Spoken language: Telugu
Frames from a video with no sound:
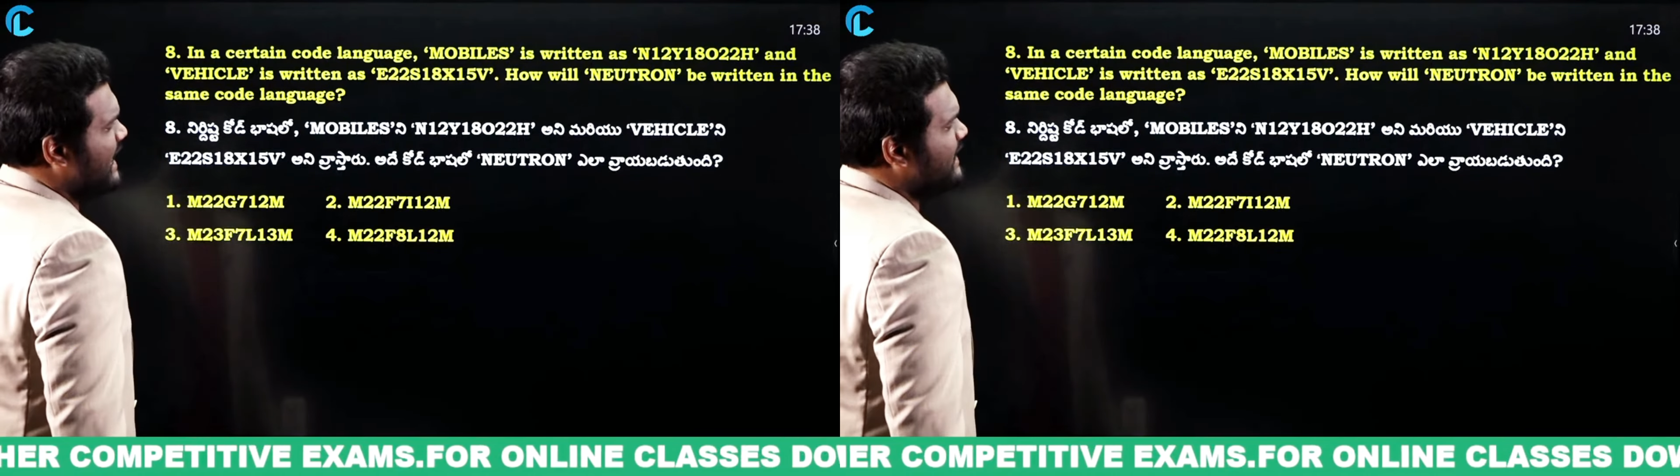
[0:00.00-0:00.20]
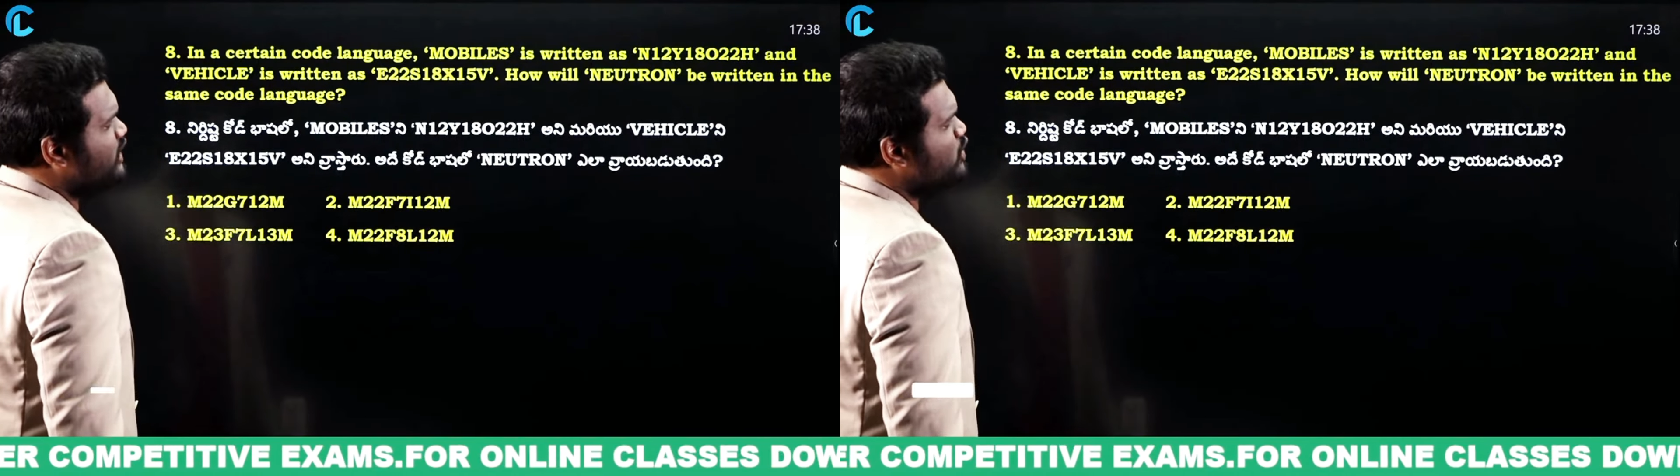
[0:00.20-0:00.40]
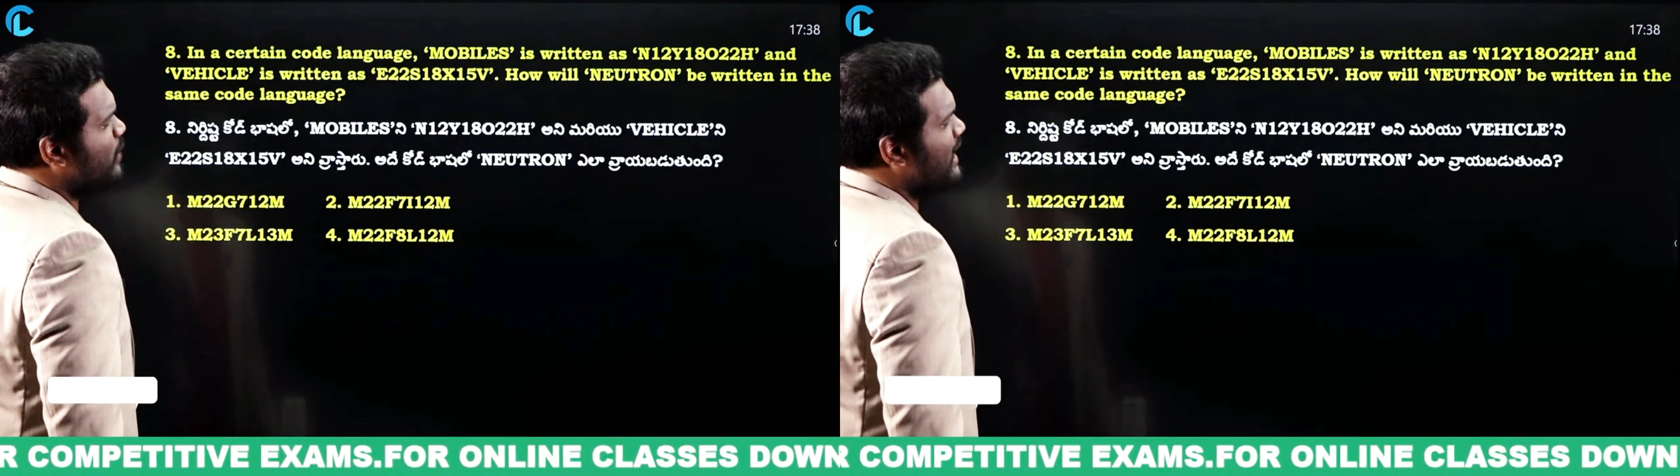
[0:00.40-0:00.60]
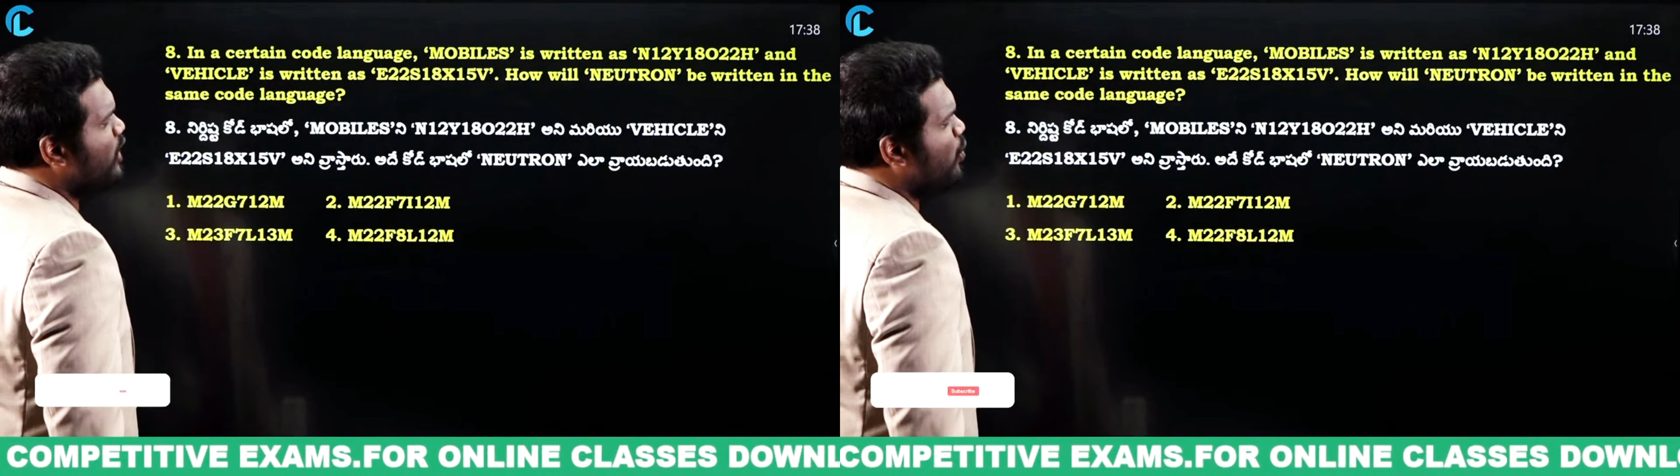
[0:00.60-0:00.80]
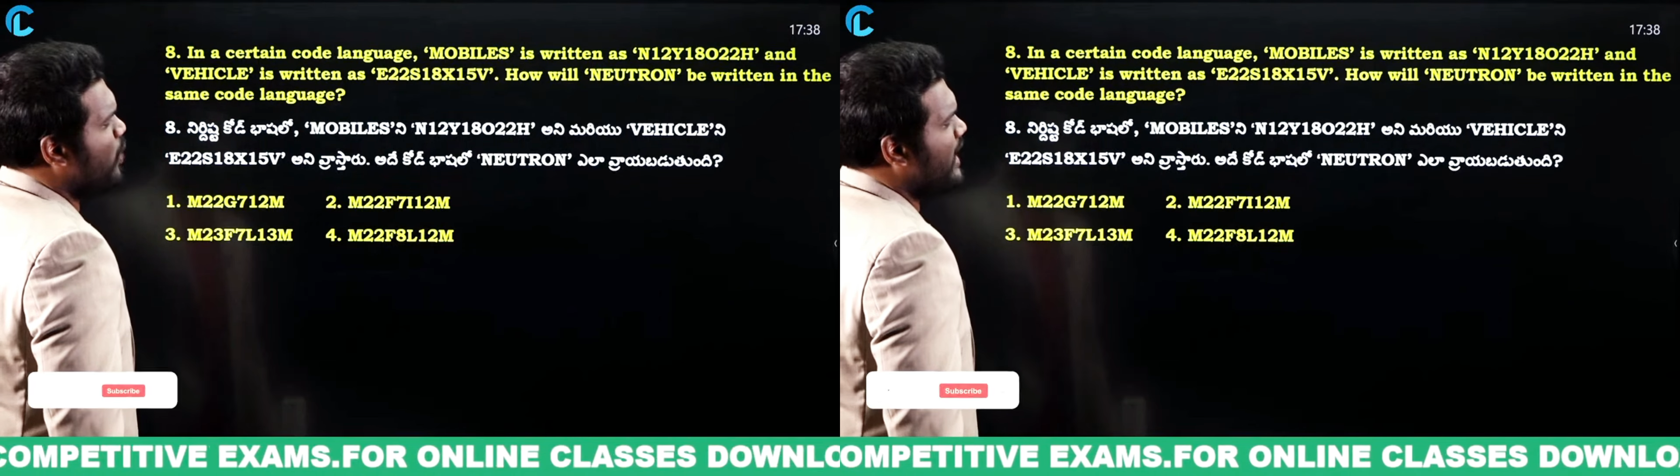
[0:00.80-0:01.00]
ఎన్
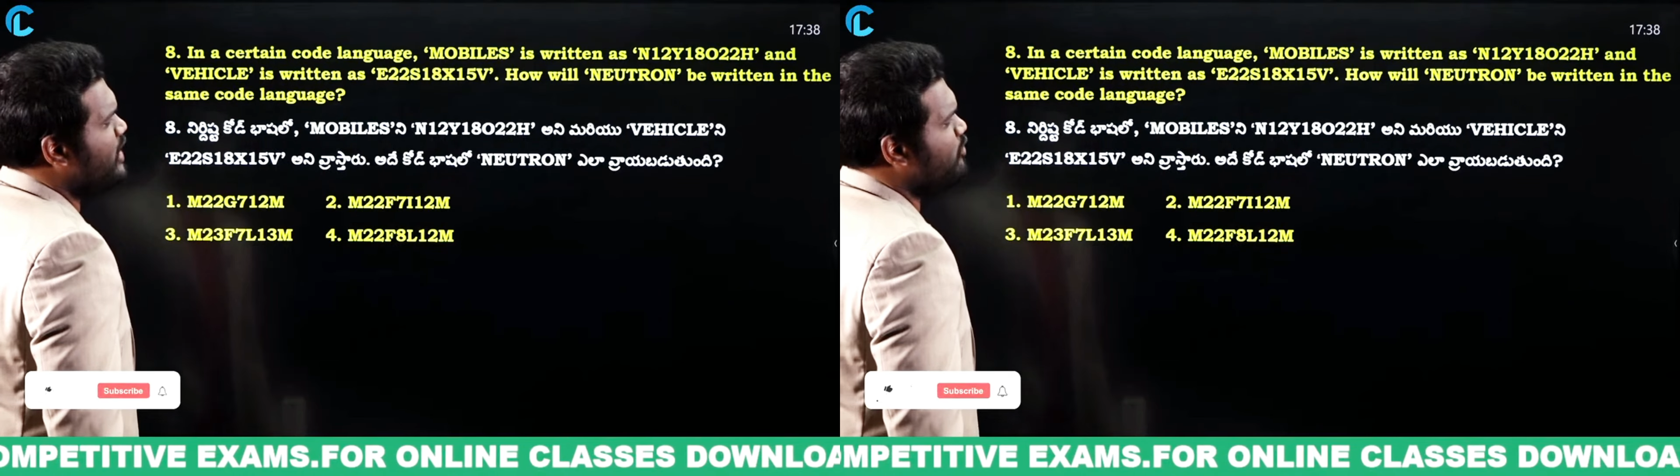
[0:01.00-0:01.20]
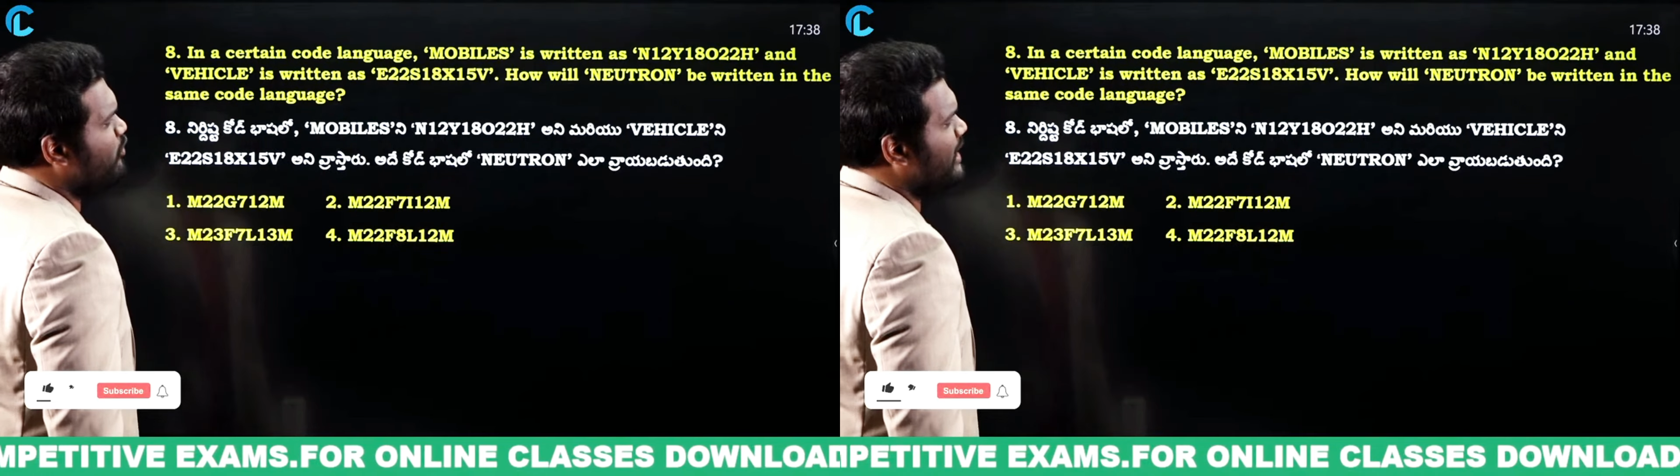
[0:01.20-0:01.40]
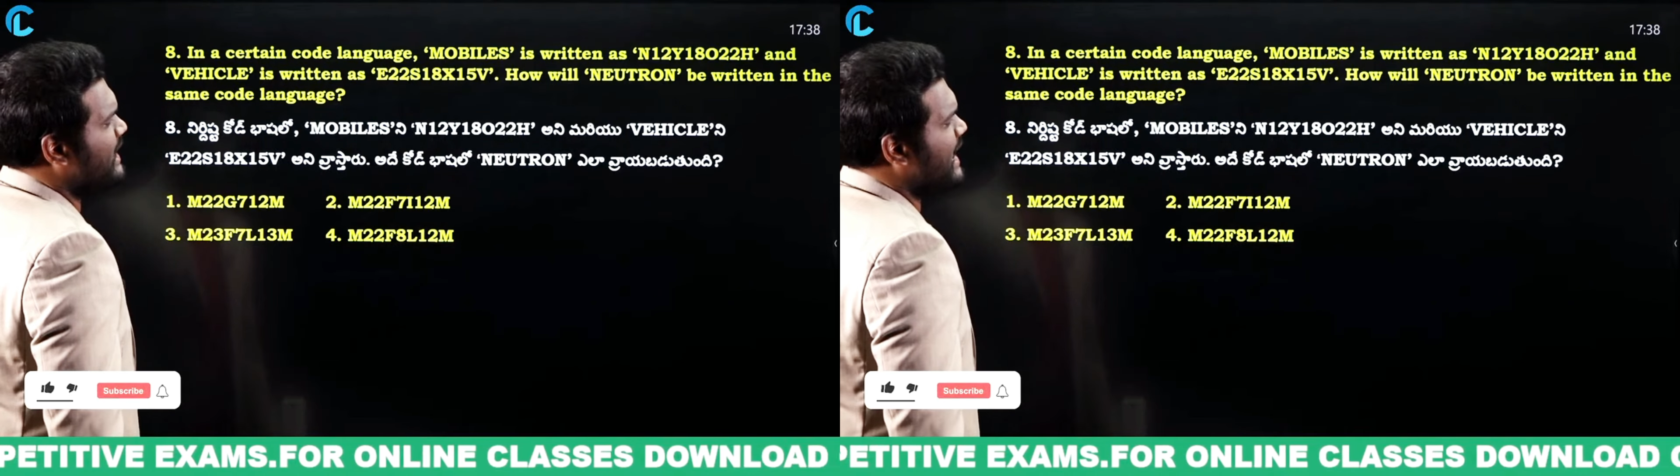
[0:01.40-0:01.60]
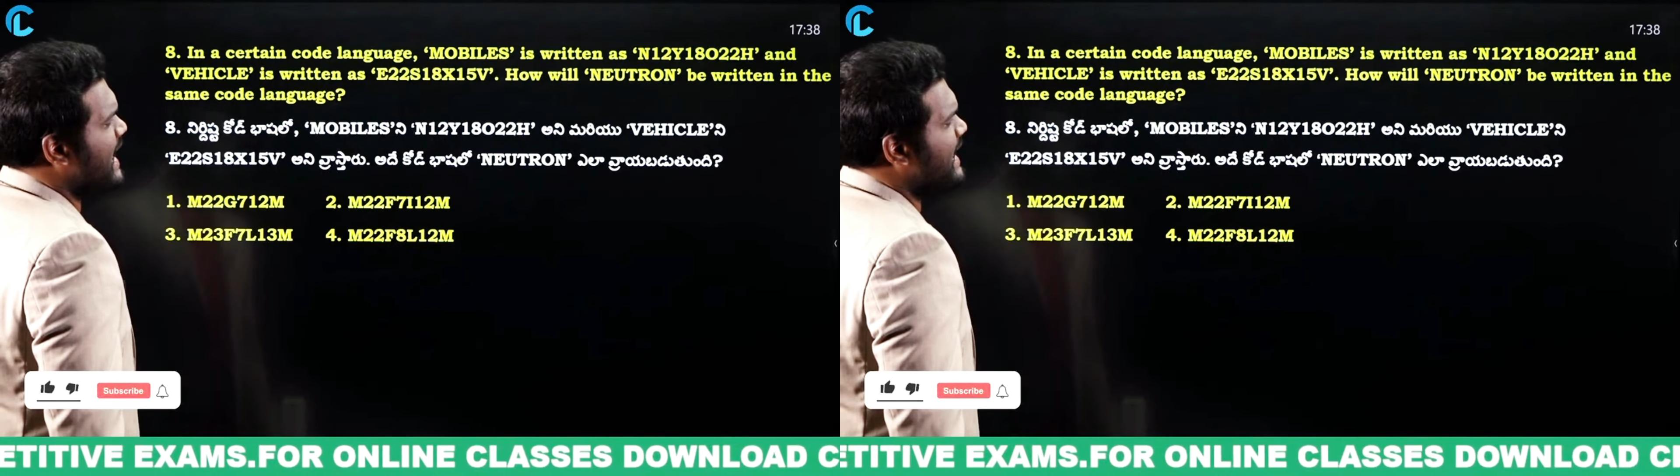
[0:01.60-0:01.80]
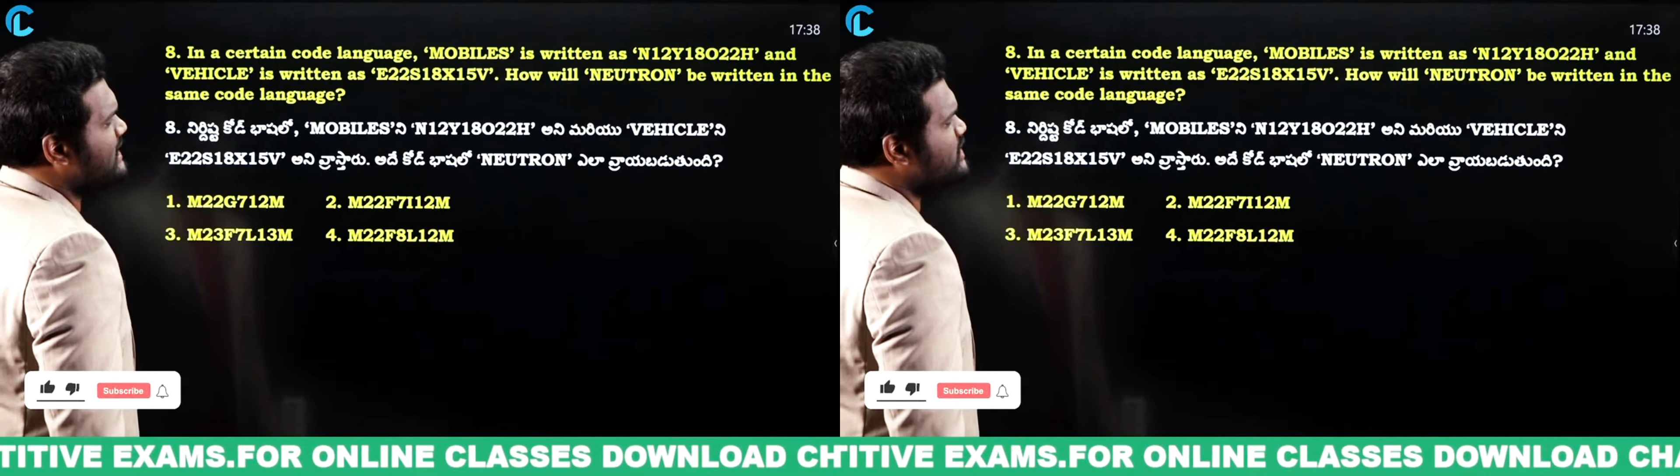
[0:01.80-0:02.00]
ట్వెల్వ్ వై వన్
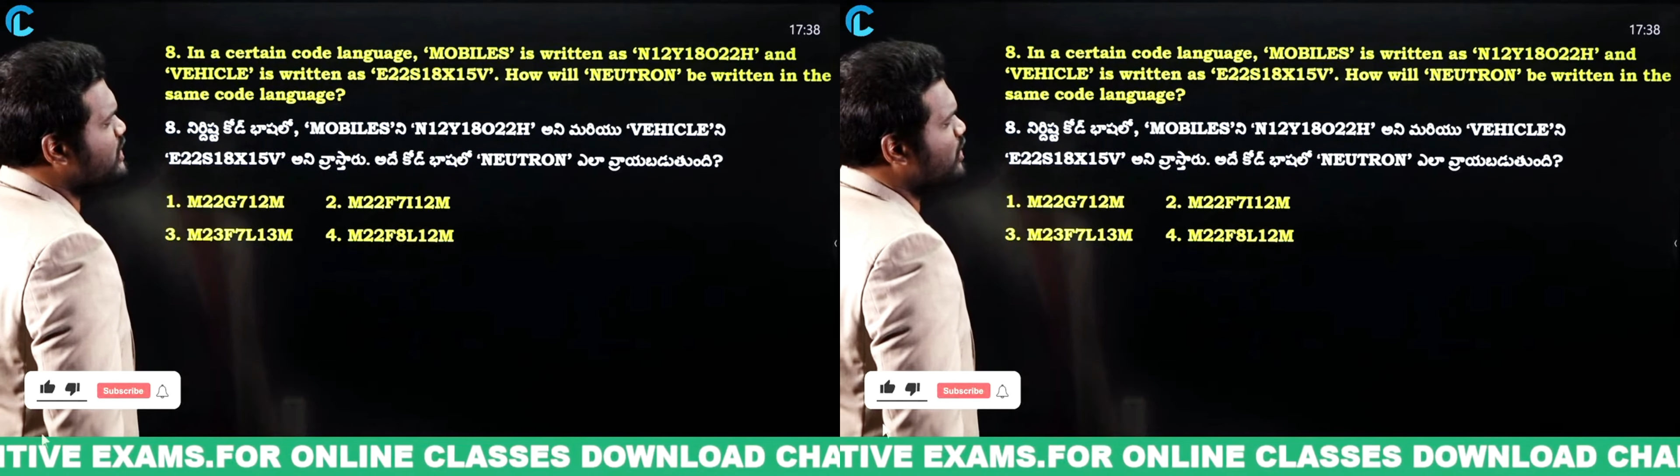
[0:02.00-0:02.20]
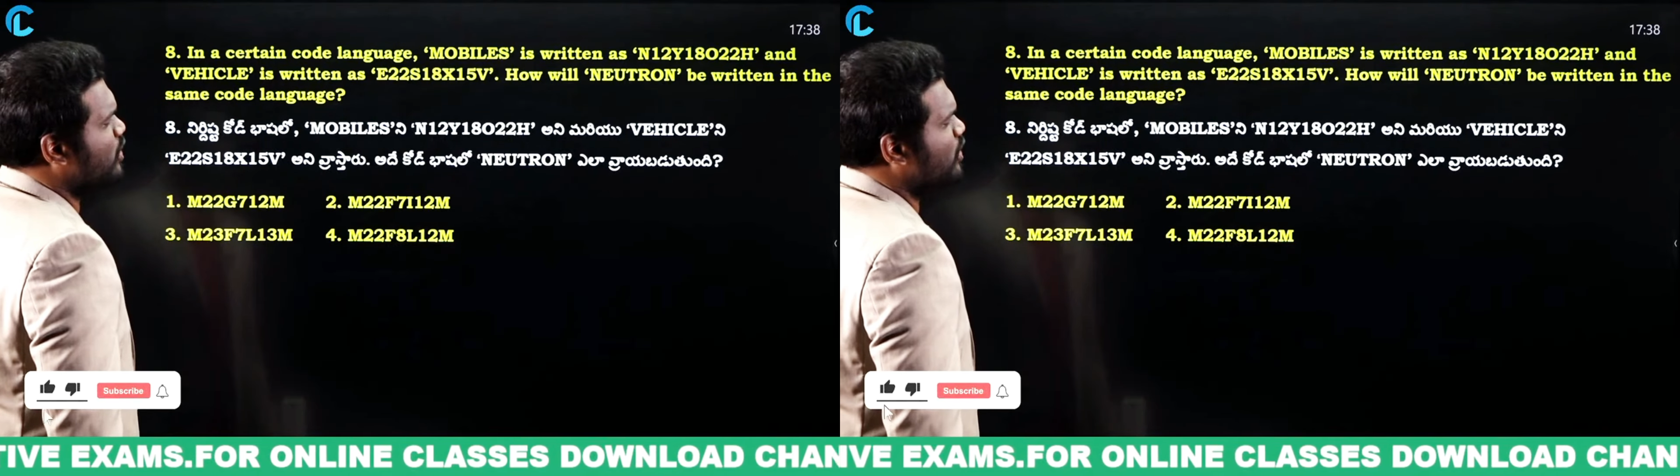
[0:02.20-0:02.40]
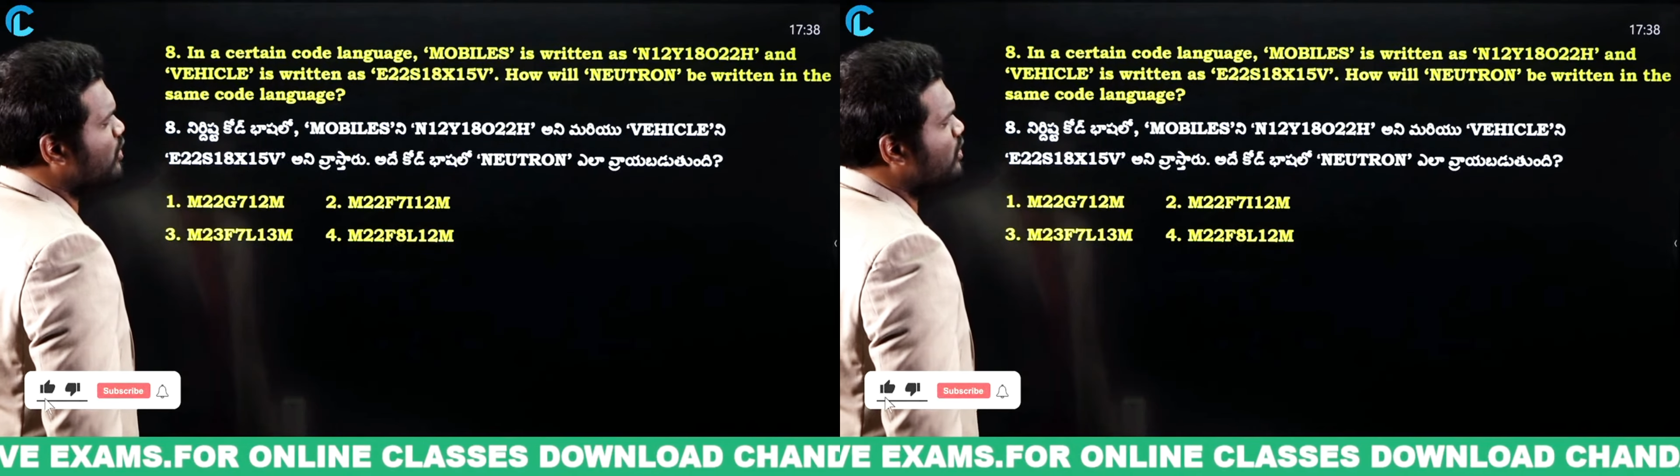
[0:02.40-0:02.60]
ఎయిట్ జీరో